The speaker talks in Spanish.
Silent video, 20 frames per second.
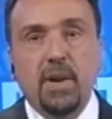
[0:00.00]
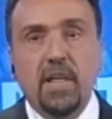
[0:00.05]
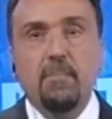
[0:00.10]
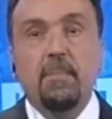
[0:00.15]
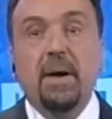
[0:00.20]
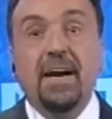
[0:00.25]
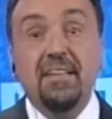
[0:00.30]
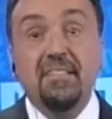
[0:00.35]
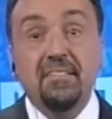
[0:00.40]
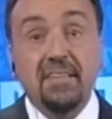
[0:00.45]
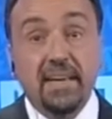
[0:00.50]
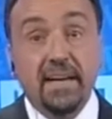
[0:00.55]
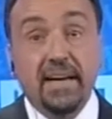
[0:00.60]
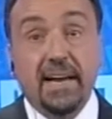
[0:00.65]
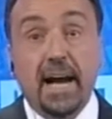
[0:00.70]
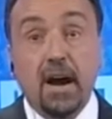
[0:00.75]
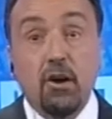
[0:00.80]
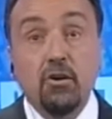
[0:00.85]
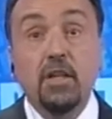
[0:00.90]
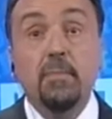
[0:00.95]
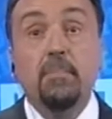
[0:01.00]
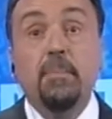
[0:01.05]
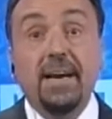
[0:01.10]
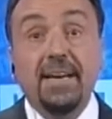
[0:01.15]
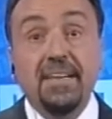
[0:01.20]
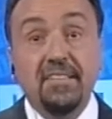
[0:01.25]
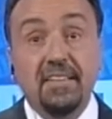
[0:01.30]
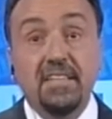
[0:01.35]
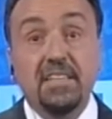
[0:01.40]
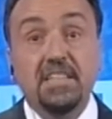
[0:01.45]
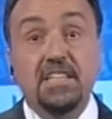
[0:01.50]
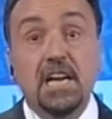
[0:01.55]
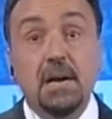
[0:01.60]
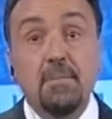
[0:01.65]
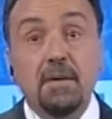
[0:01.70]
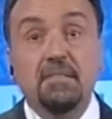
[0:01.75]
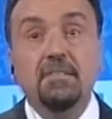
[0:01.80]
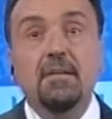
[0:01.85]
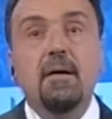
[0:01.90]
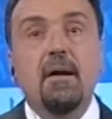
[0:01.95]
de país en caos, de país en
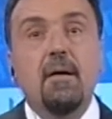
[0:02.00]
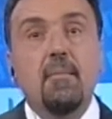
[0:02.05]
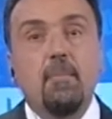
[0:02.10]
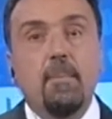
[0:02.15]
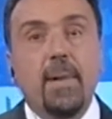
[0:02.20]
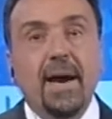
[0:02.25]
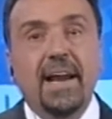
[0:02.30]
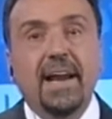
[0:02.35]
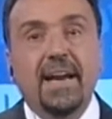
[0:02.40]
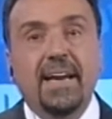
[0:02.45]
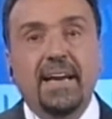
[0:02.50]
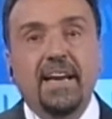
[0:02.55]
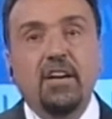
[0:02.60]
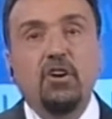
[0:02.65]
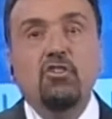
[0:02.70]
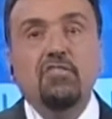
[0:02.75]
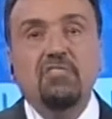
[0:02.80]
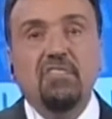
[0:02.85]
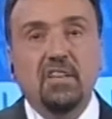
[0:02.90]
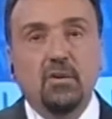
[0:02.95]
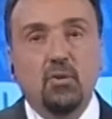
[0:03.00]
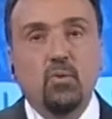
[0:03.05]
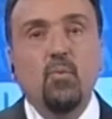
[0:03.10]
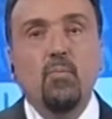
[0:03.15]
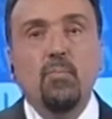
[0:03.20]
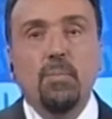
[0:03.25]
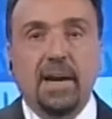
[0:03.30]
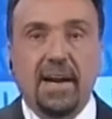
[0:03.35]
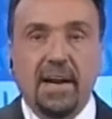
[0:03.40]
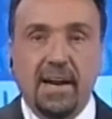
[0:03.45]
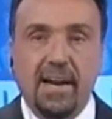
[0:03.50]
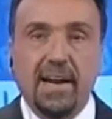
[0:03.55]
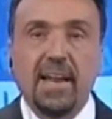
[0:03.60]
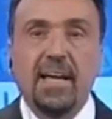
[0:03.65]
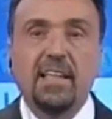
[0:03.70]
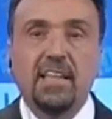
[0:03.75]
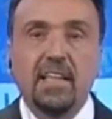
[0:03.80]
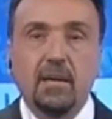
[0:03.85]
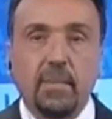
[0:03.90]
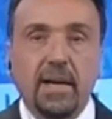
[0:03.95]
llamas, para que no se cumpla la
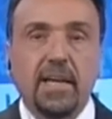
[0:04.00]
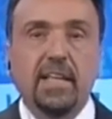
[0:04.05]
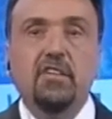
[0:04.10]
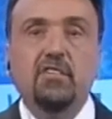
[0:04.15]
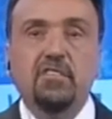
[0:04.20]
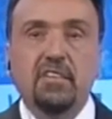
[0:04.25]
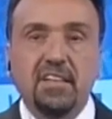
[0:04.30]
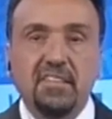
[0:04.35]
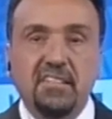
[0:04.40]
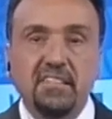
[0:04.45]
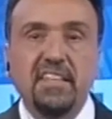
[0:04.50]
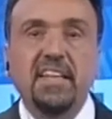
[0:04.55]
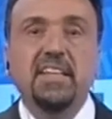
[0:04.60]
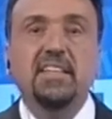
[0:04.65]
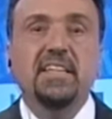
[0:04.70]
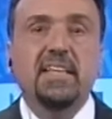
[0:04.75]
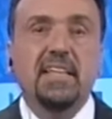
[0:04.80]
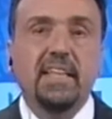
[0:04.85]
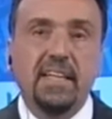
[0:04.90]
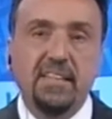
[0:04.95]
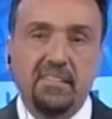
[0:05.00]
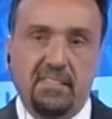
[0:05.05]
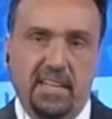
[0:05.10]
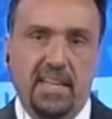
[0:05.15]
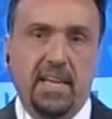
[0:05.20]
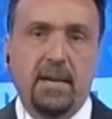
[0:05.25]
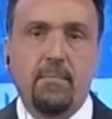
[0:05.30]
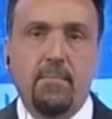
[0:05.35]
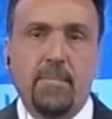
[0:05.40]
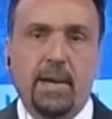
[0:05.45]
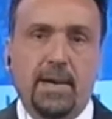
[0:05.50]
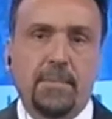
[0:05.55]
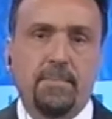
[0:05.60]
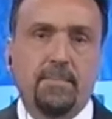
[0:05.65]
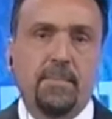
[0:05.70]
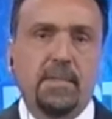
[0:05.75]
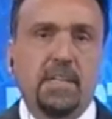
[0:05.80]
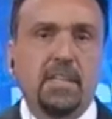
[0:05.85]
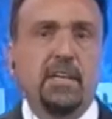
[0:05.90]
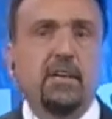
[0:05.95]
ley de medios el 7 de diciembre.
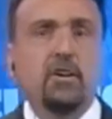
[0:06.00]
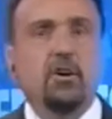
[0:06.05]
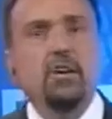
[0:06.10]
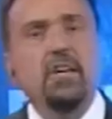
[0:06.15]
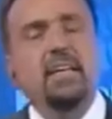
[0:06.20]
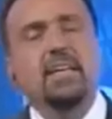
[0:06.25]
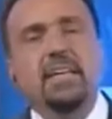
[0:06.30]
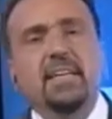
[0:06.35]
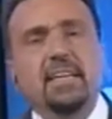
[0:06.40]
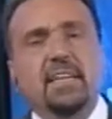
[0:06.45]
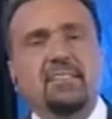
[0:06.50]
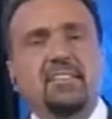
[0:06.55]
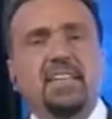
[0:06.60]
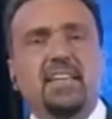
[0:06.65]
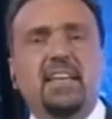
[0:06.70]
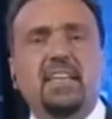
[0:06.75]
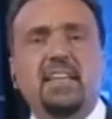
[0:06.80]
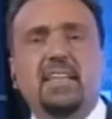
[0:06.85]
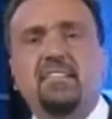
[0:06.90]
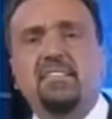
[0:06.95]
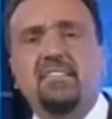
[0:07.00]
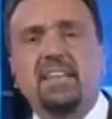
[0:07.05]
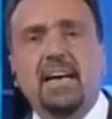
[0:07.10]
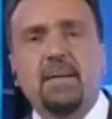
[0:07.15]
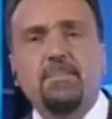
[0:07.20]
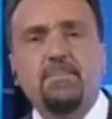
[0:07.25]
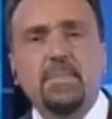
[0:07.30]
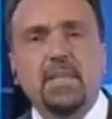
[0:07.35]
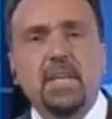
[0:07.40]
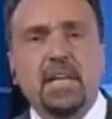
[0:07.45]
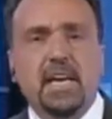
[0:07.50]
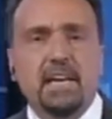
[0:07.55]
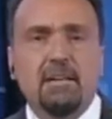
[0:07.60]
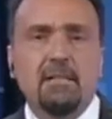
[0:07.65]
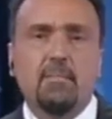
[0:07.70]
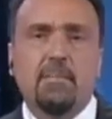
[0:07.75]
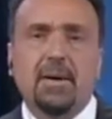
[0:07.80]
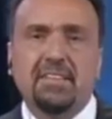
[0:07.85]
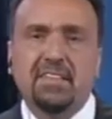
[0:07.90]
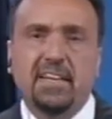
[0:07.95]
Y digo, y recién les decía, ¿qué va
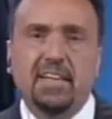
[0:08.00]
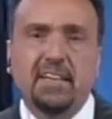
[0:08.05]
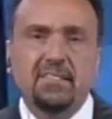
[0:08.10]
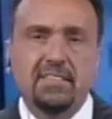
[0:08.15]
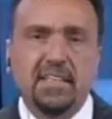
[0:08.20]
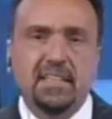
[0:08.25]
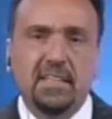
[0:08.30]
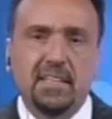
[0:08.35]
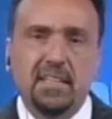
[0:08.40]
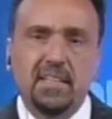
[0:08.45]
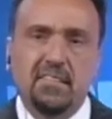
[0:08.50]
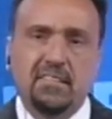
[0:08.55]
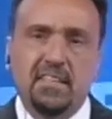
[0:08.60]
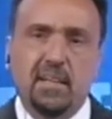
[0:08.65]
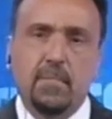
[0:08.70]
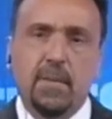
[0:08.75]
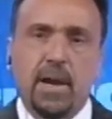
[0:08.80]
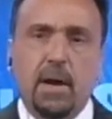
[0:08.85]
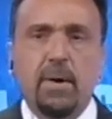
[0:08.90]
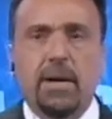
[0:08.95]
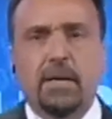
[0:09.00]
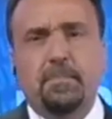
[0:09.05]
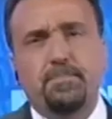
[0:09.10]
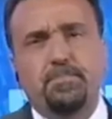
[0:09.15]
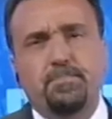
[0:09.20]
a pasar el 7 de diciembre? A ver,